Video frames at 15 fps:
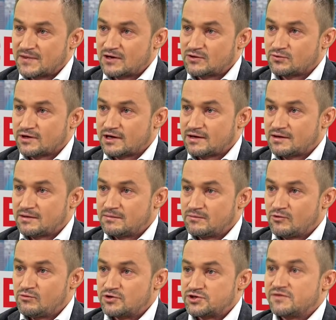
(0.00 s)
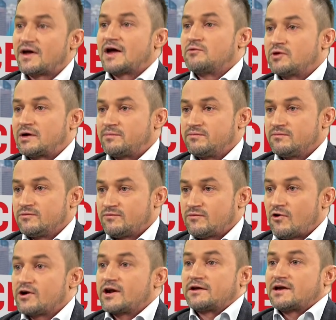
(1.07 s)
które umożliwiają mu
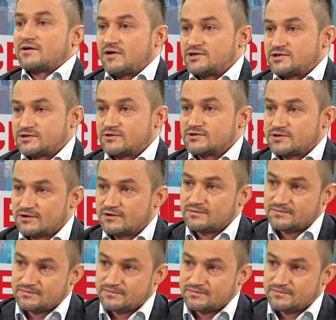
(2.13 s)
ogranie Rafała Trzaskowskiego. Trzaskowskiego.